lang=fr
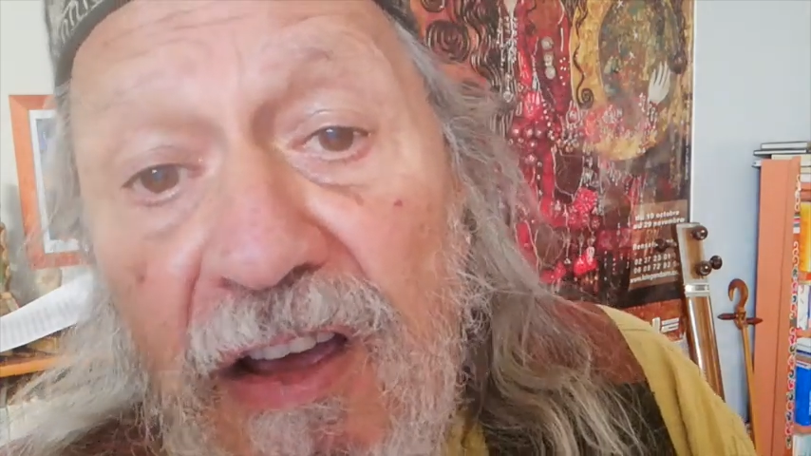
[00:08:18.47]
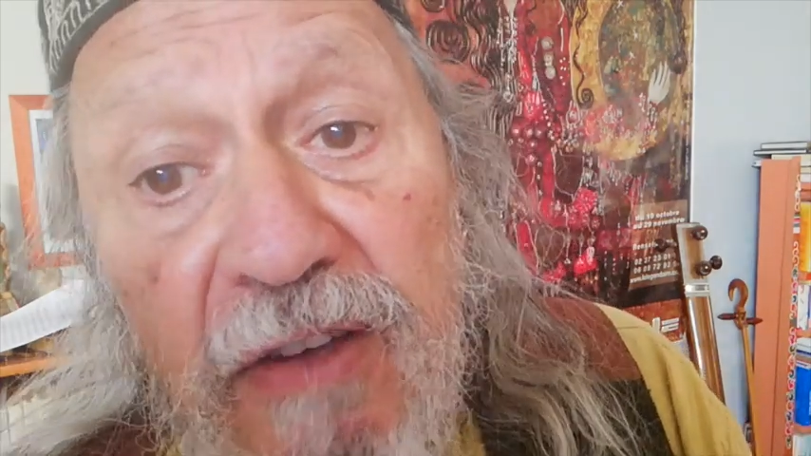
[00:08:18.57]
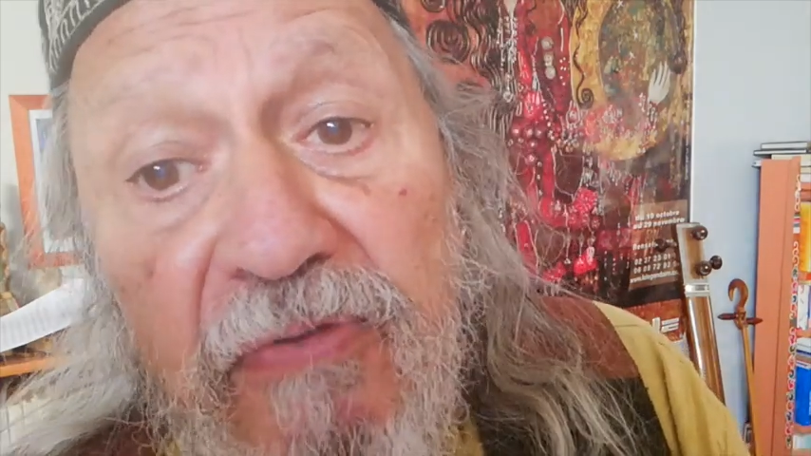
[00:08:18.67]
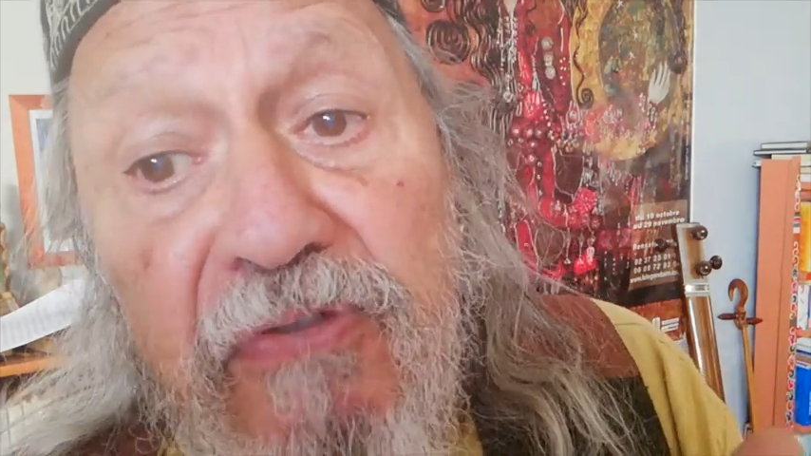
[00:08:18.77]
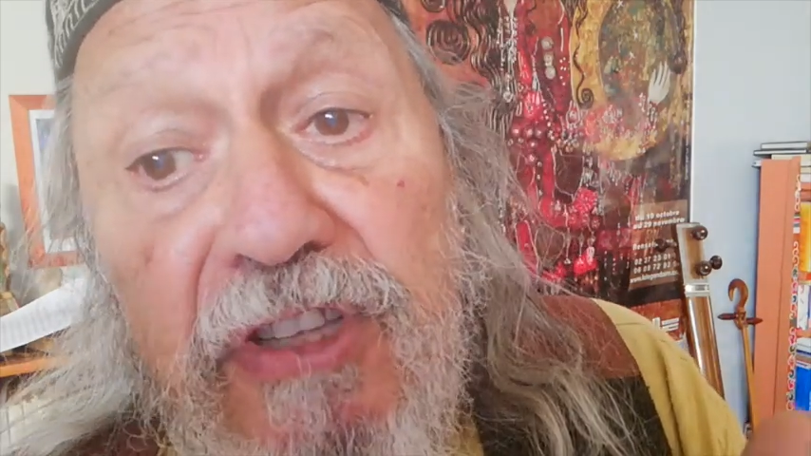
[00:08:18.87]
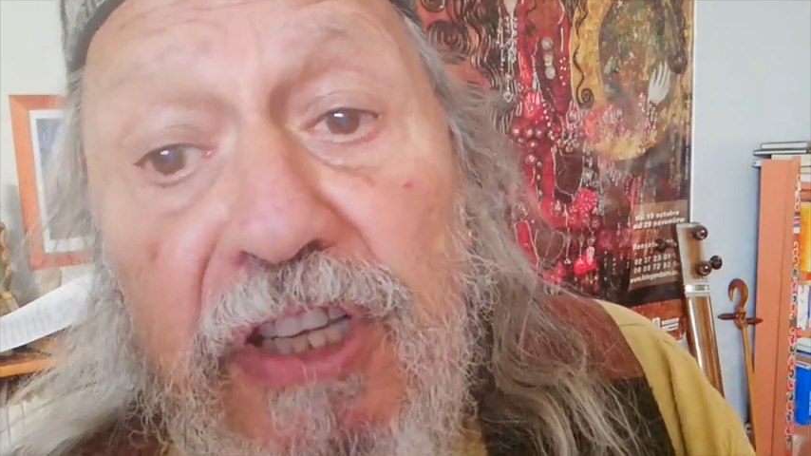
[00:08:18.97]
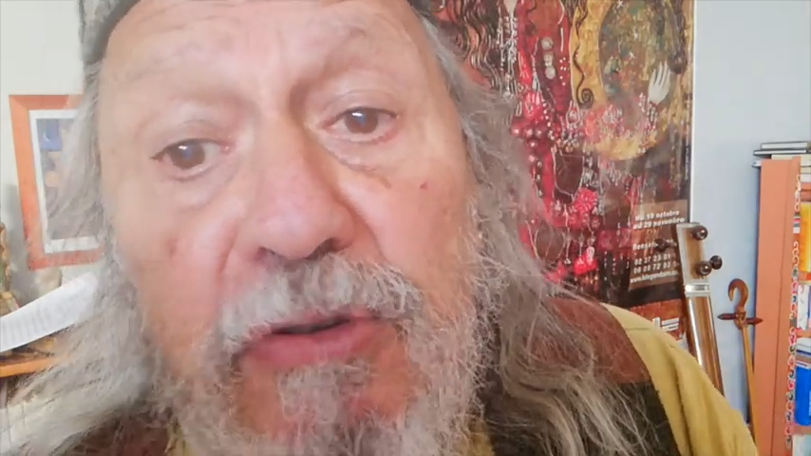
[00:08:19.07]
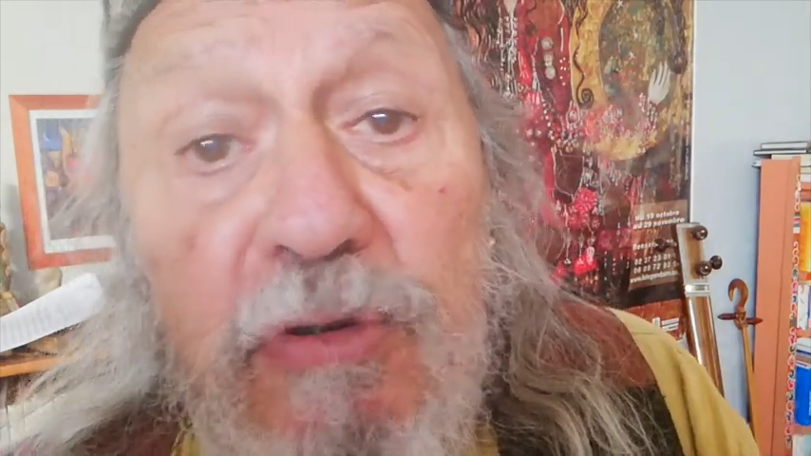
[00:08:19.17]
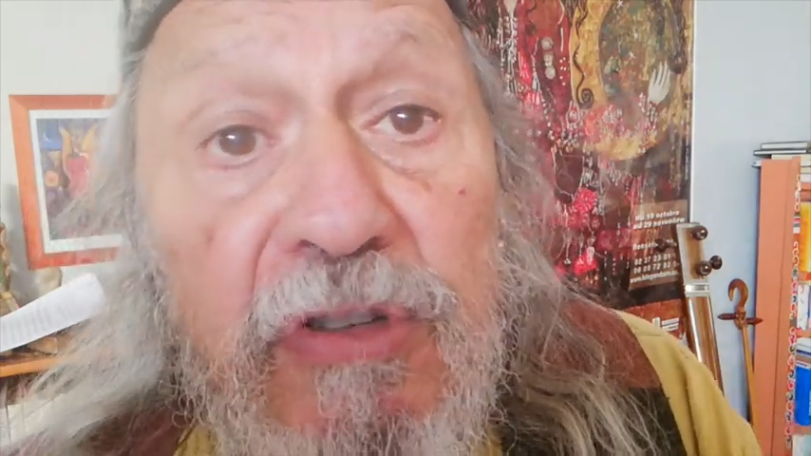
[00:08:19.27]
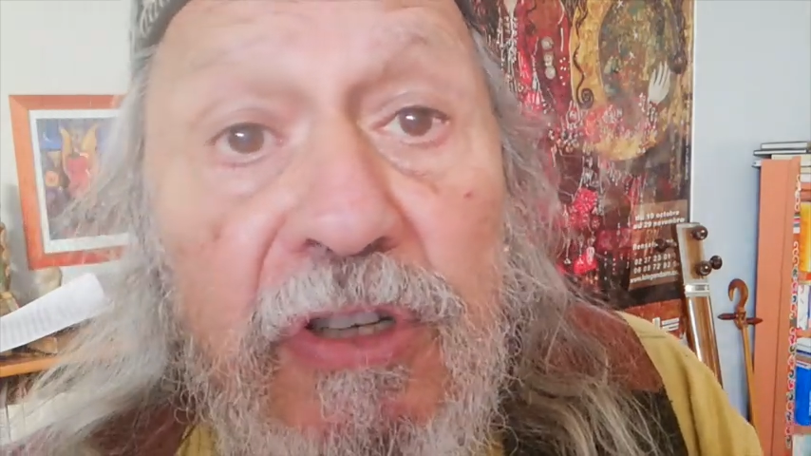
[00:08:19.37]
infini
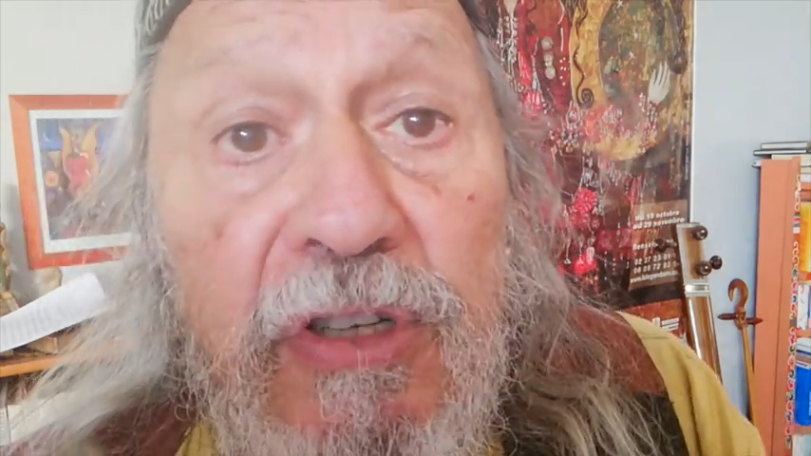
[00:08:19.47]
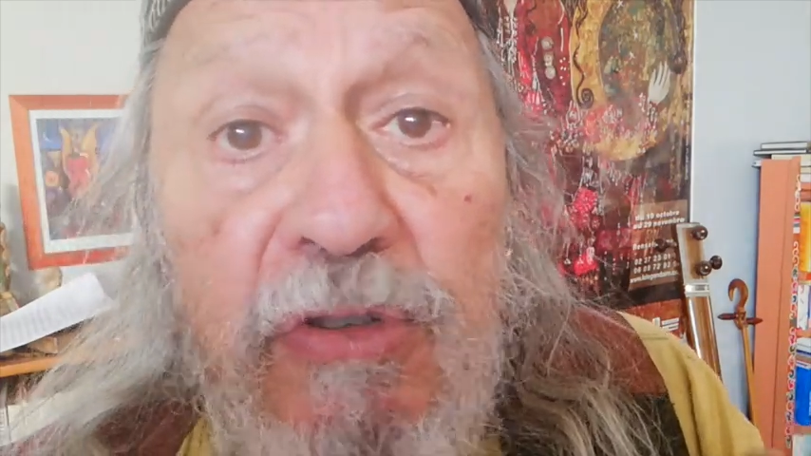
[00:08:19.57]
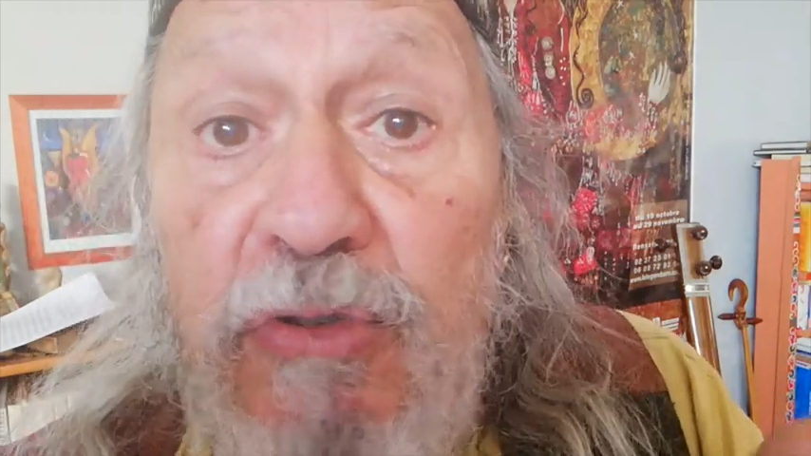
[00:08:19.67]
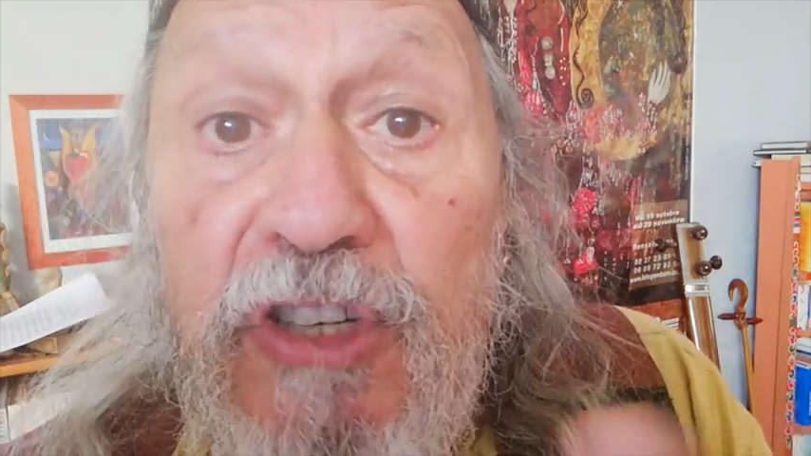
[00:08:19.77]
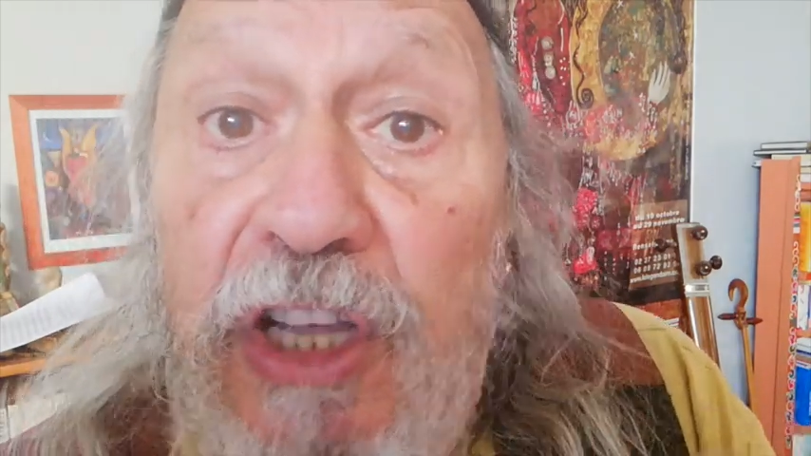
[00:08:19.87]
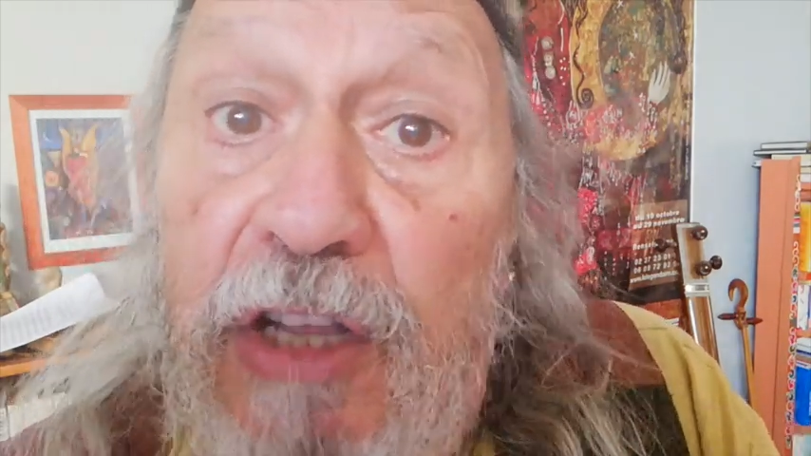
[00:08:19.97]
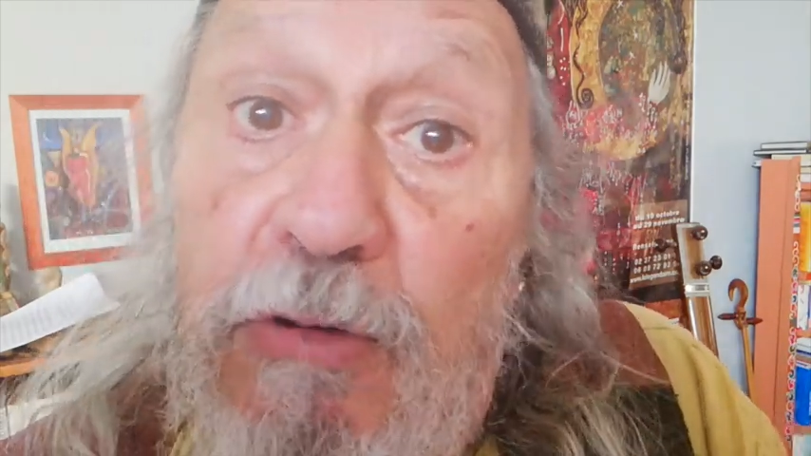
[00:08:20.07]
de ses sujets,